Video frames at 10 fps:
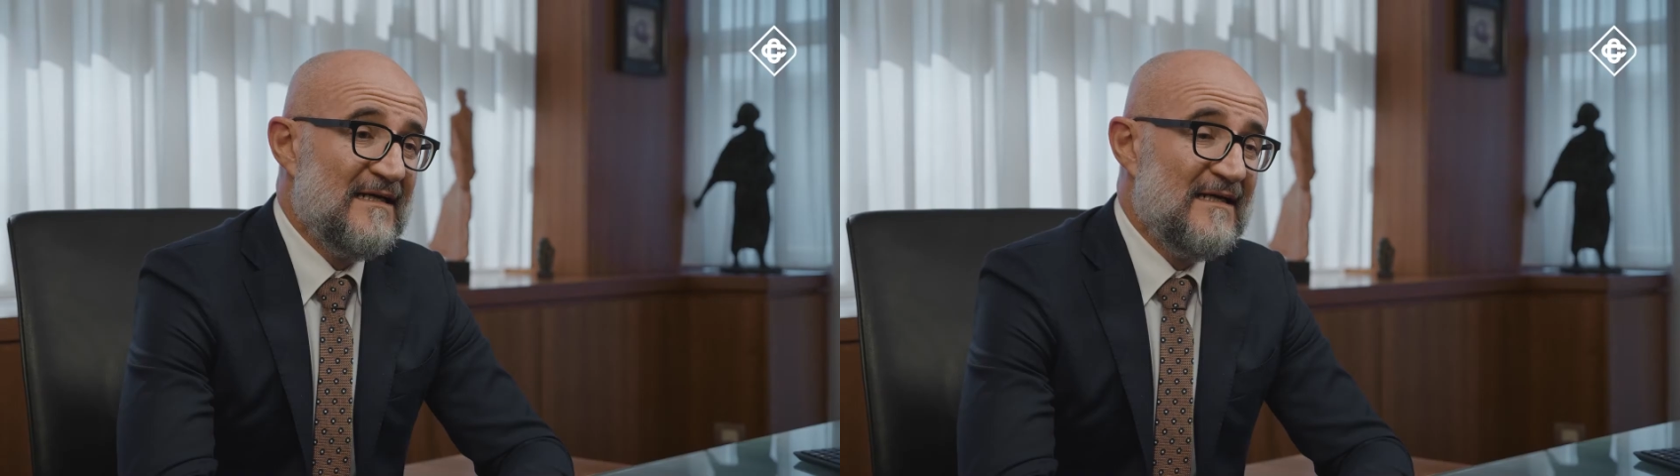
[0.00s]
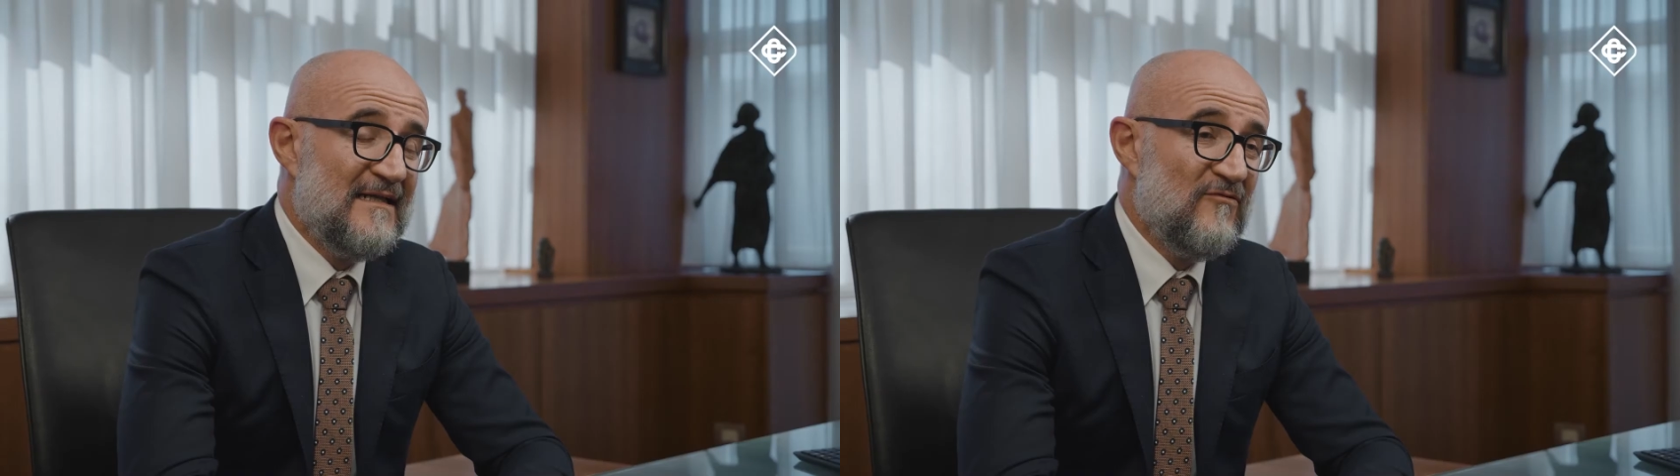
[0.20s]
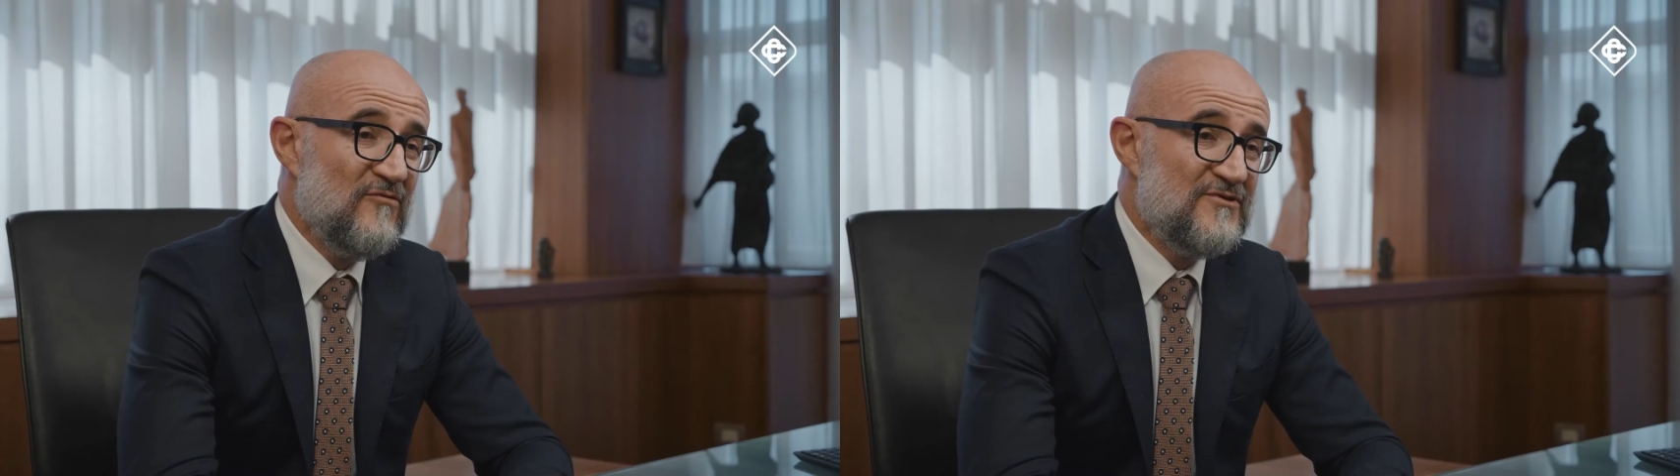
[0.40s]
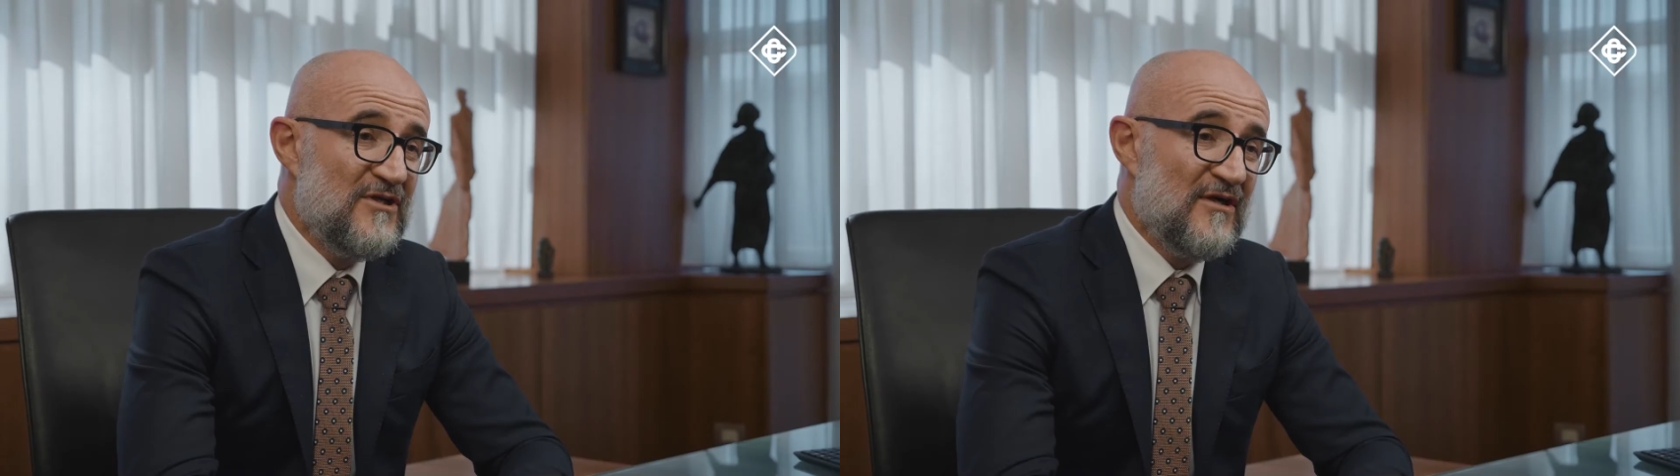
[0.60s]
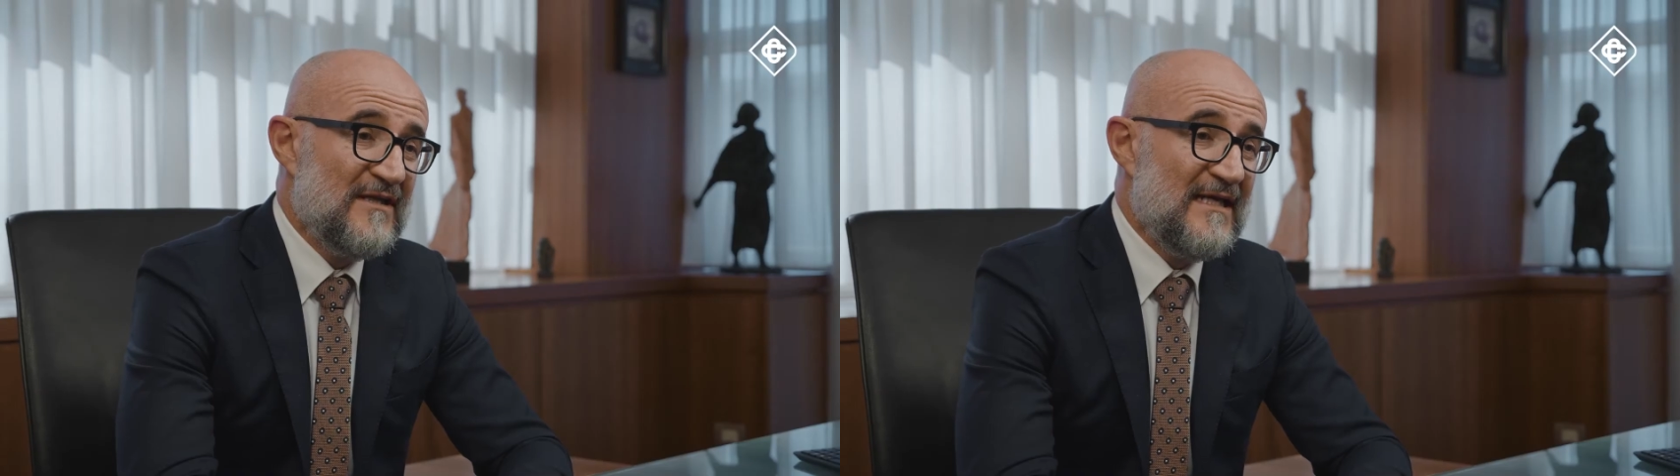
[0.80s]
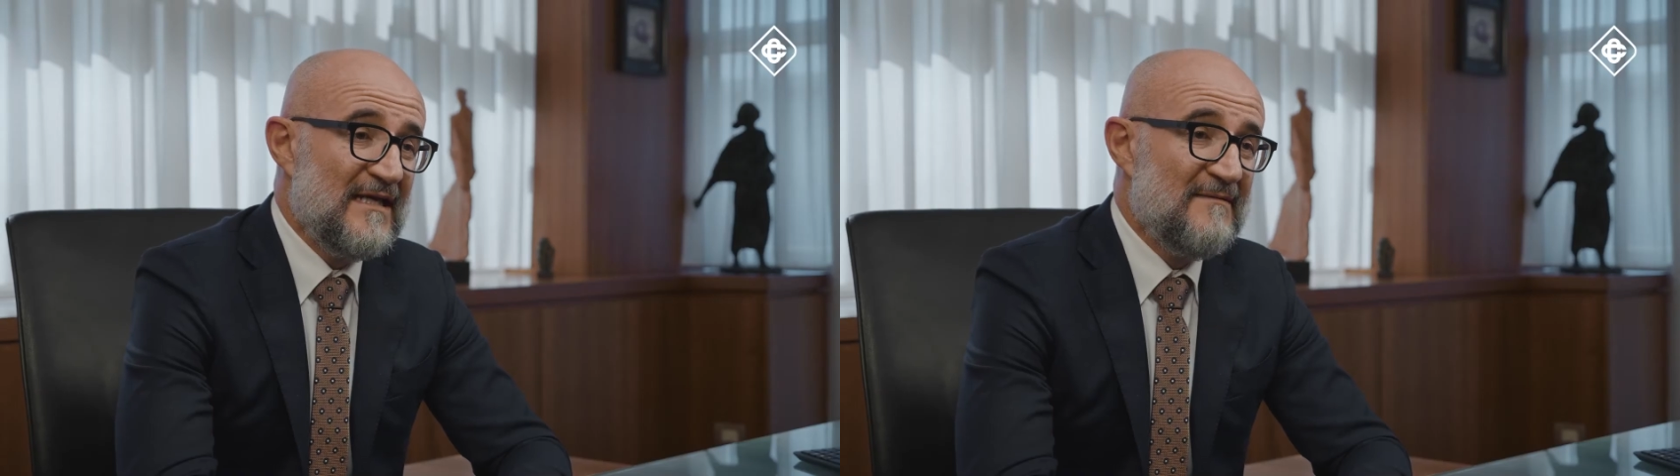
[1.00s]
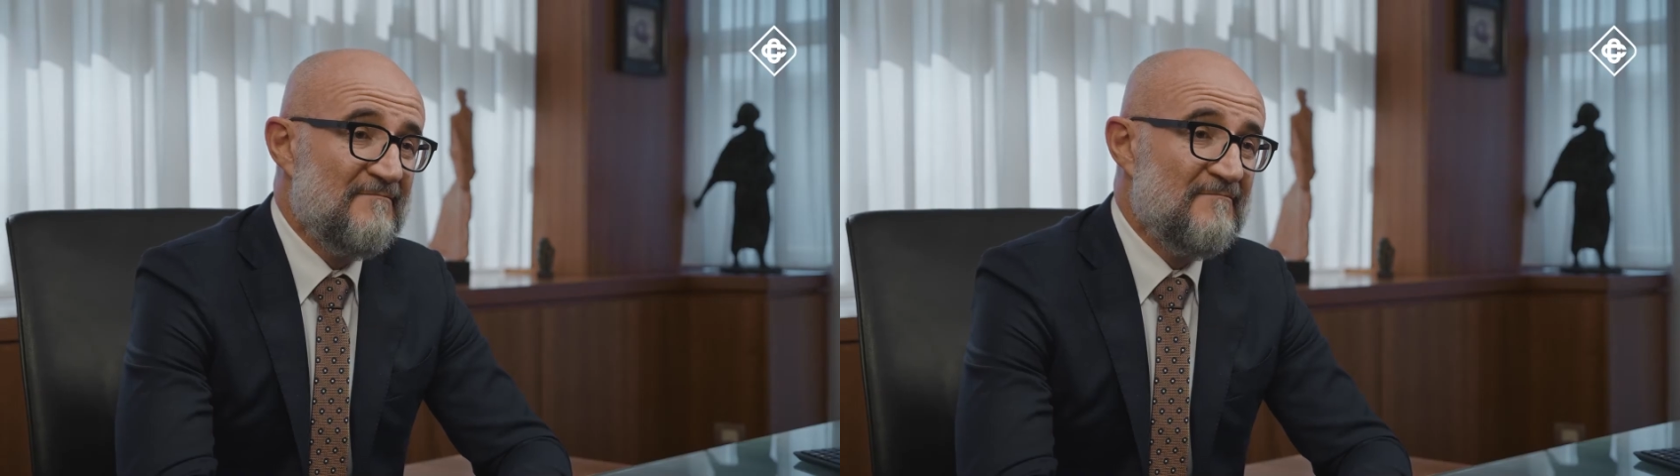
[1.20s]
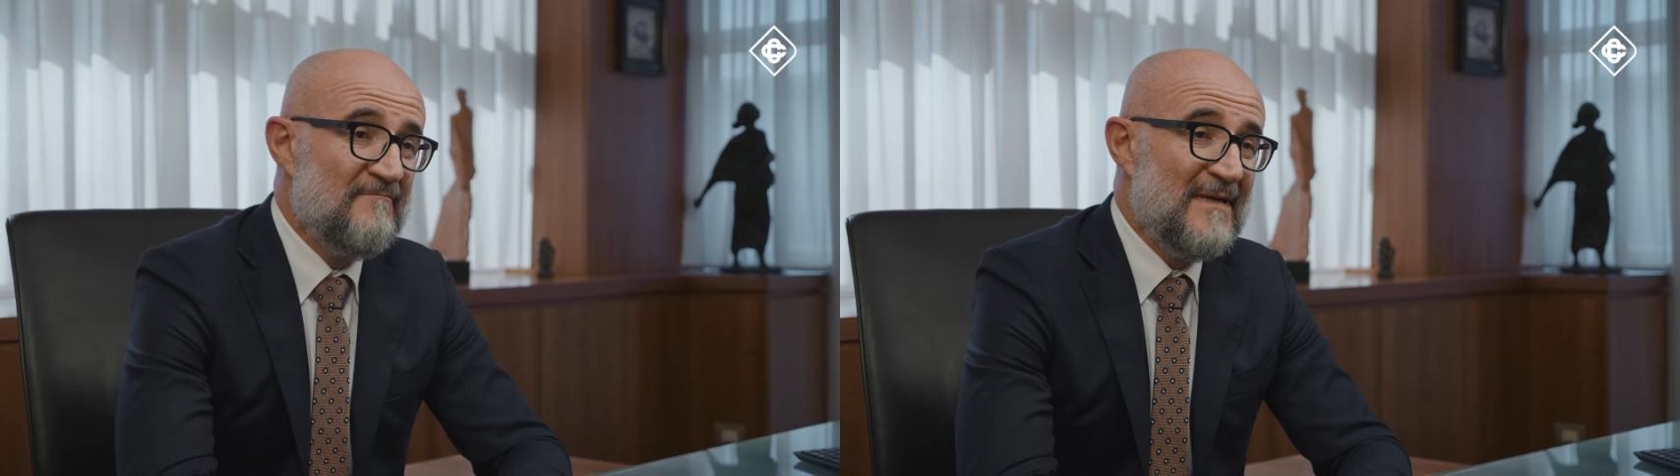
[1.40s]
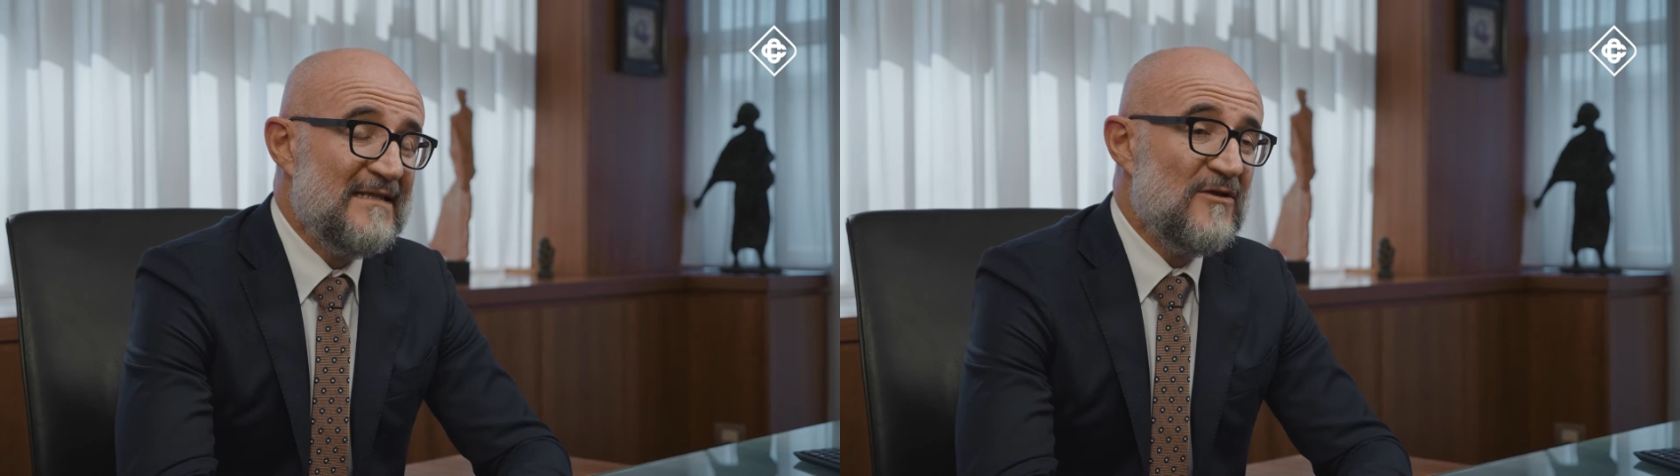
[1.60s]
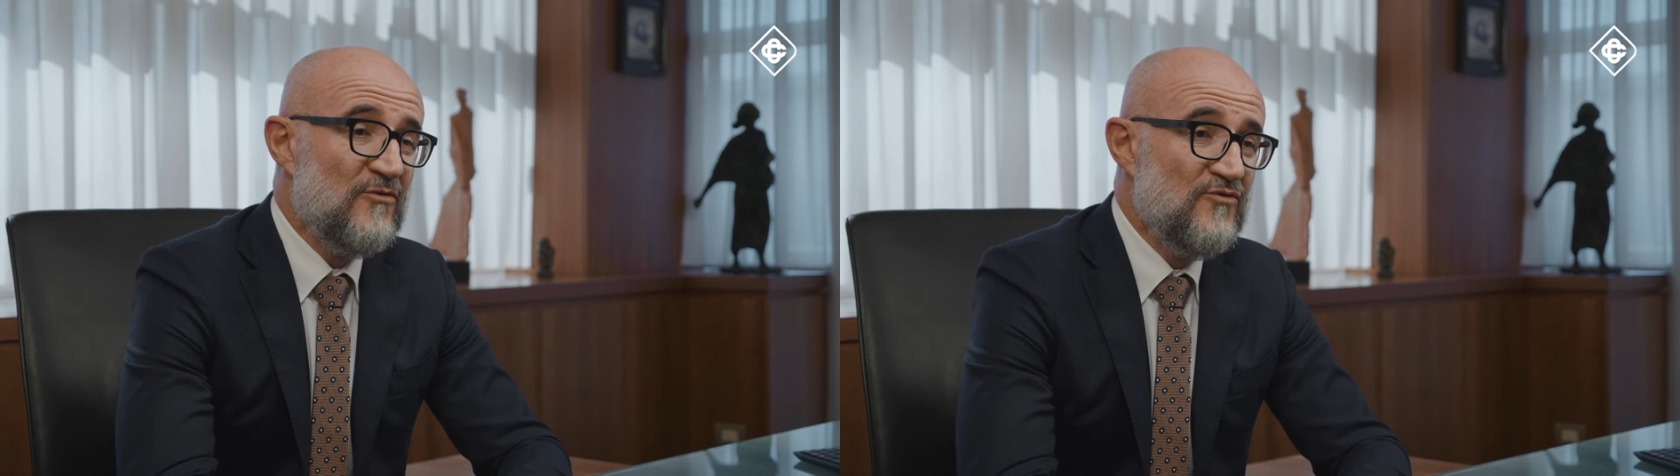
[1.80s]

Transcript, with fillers: l'evoluzione mette in